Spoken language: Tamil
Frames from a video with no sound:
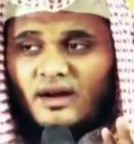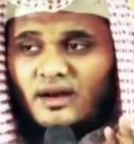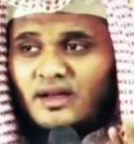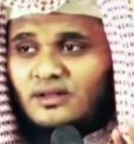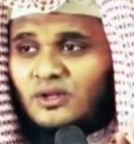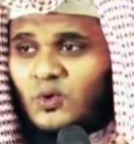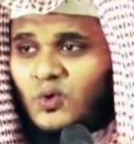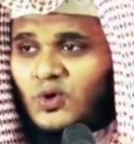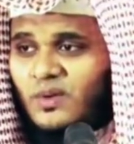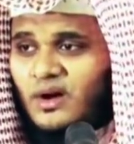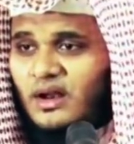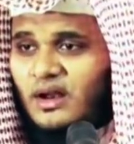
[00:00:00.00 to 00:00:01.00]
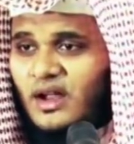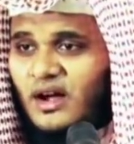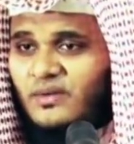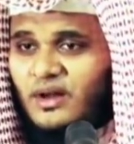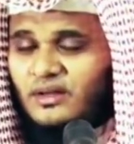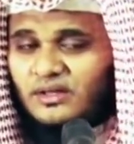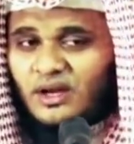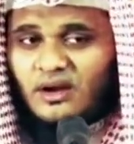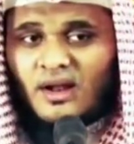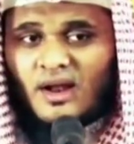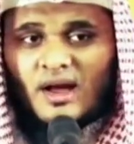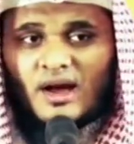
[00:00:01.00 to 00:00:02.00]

கண்ணியத்துக்குரியவர்கள் அல்லாஹ்விடத்தில்